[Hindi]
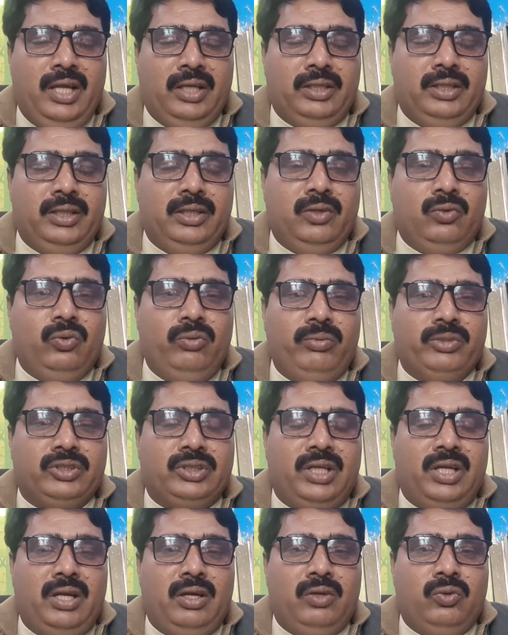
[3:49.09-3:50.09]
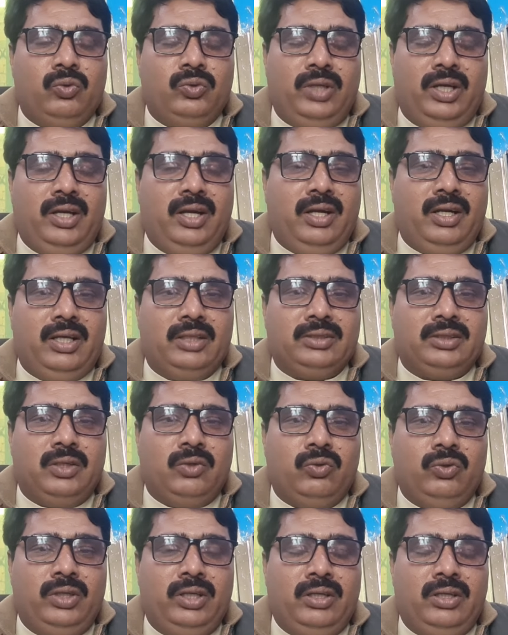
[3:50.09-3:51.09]
कि अगर कोई मसला खुदा ना खास्ता
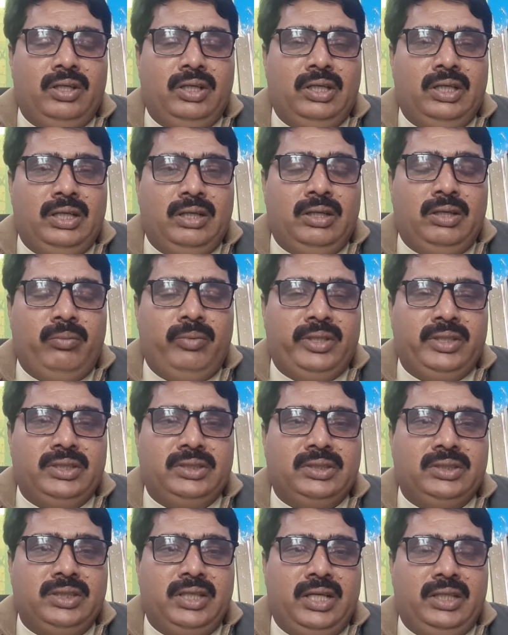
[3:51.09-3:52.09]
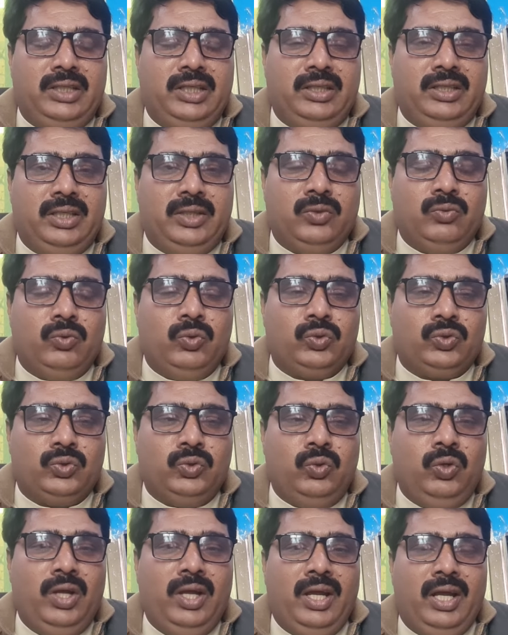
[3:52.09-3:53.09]
कोई एमरजेंसी आ जाती है तो वो
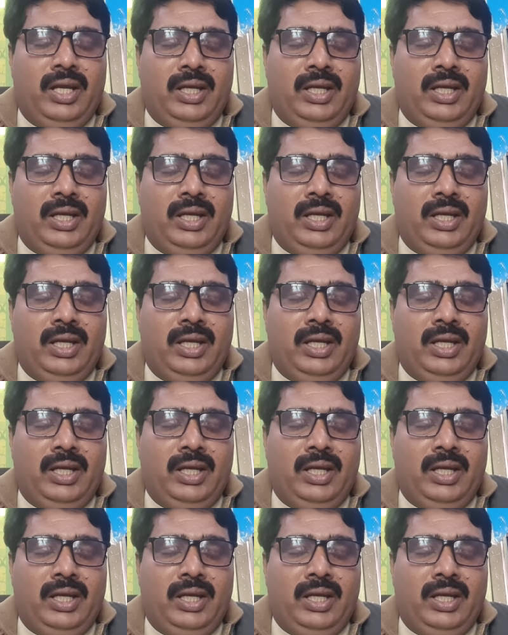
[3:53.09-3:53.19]
उसको